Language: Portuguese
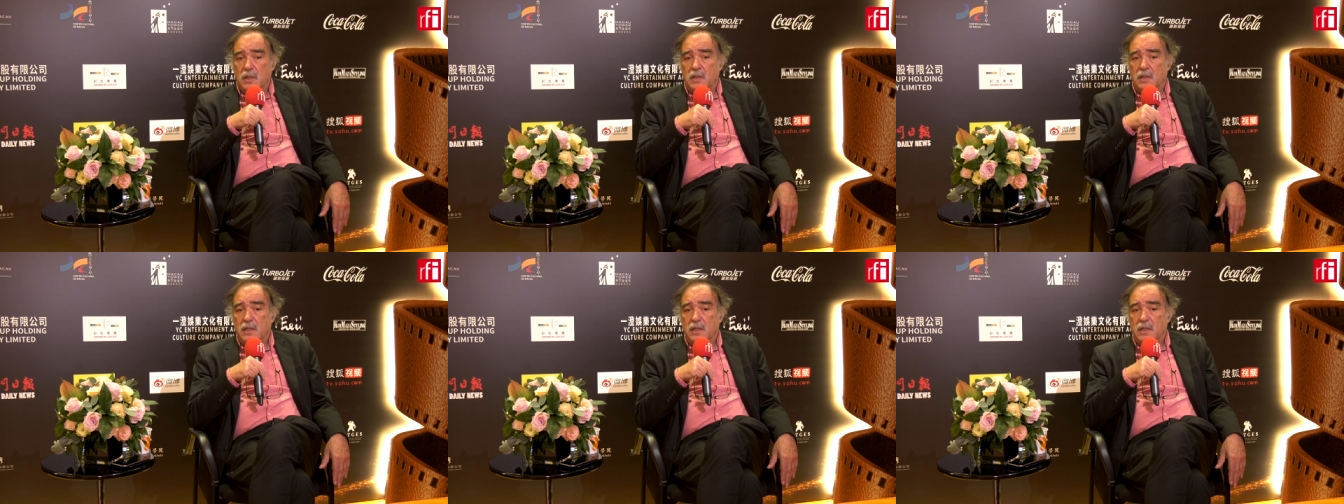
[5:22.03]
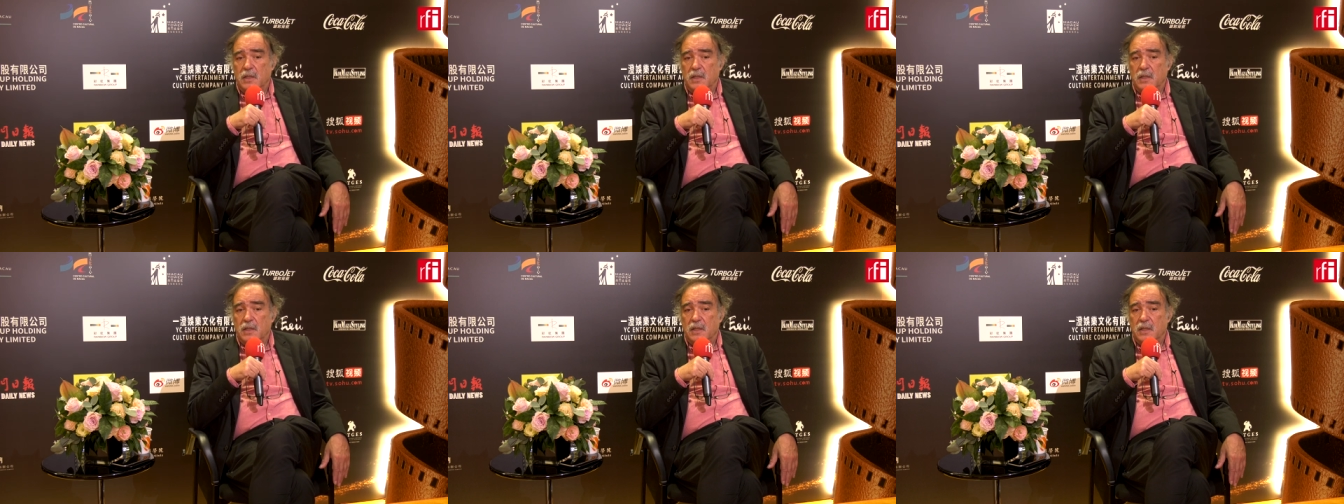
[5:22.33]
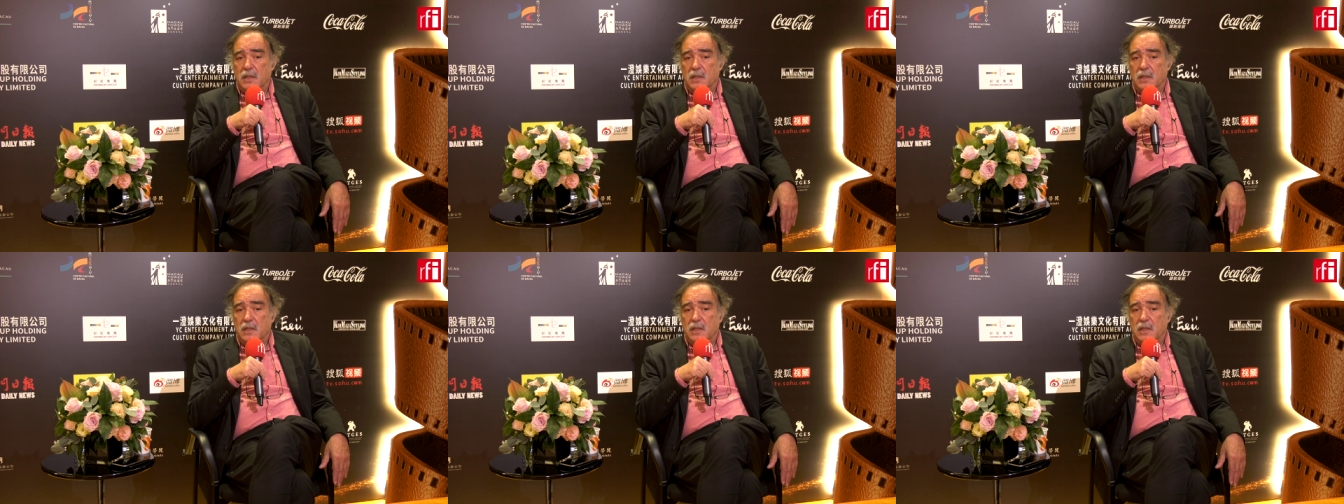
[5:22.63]
de,
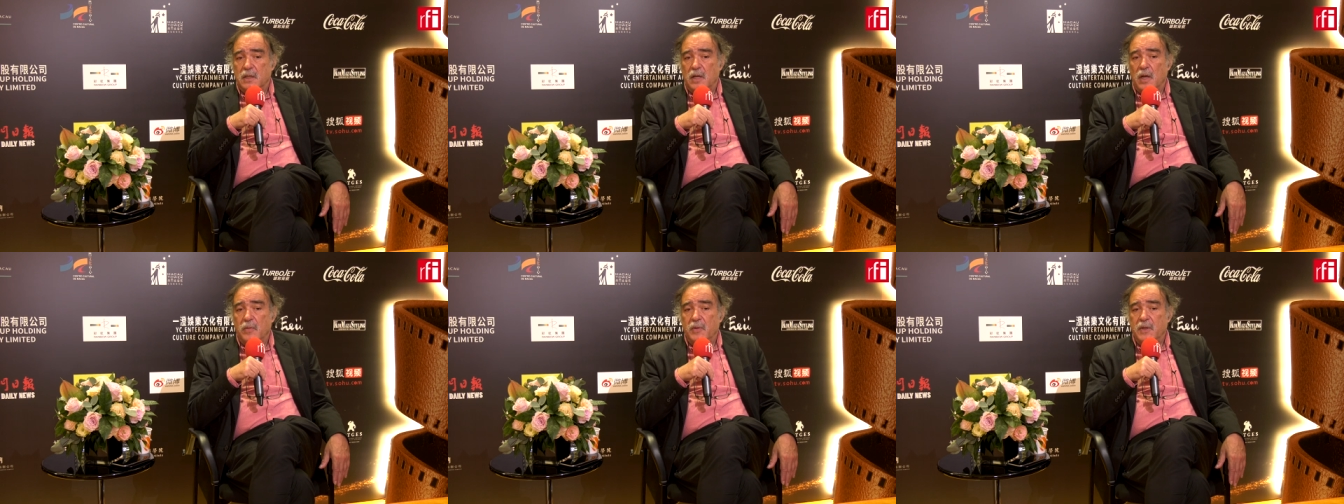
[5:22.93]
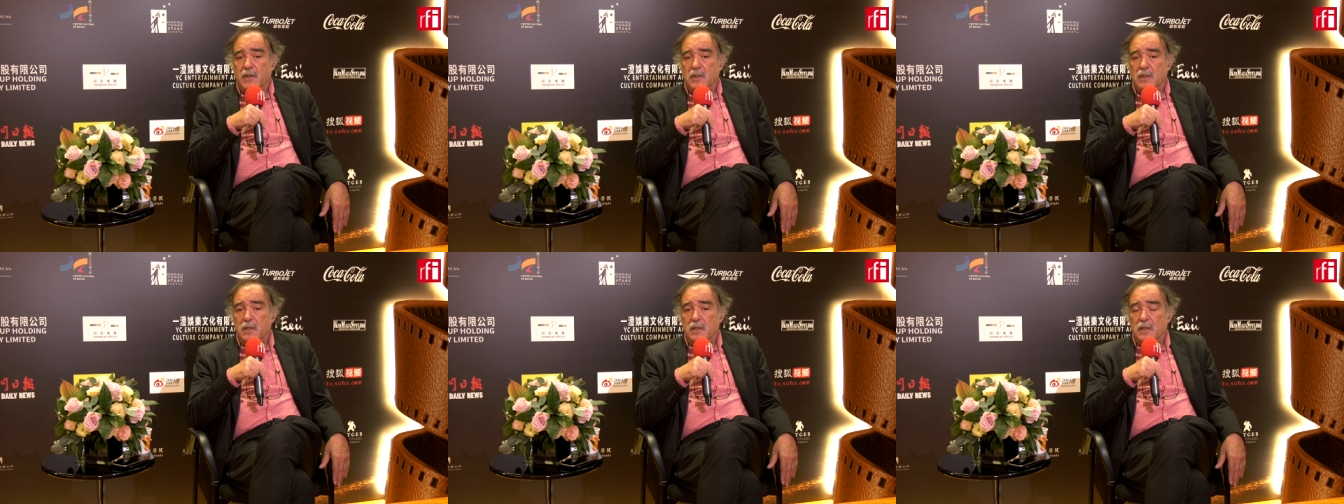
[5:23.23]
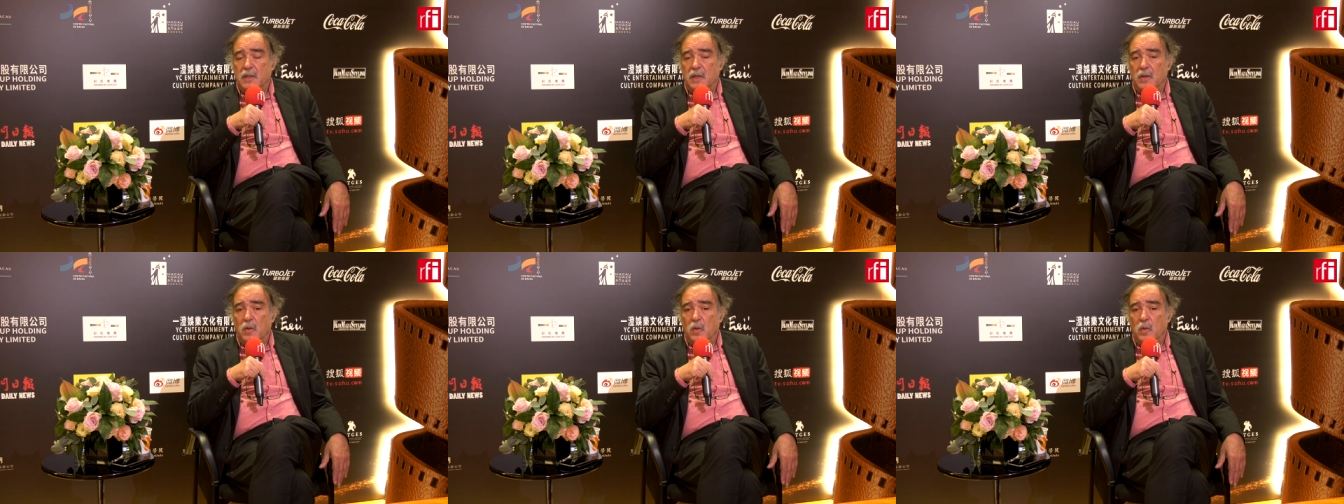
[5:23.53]

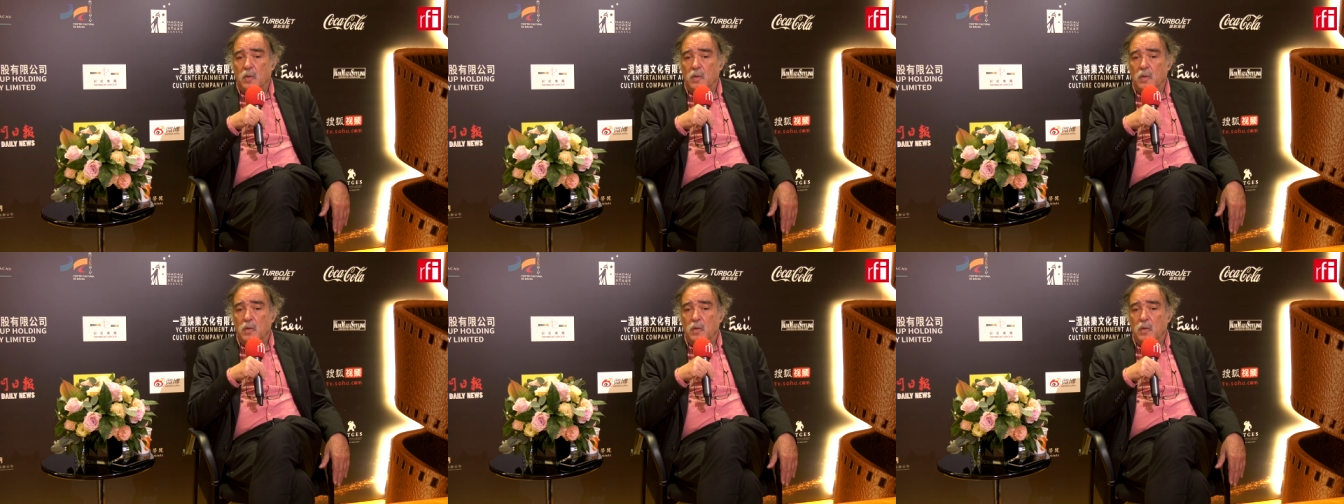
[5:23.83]
realmente da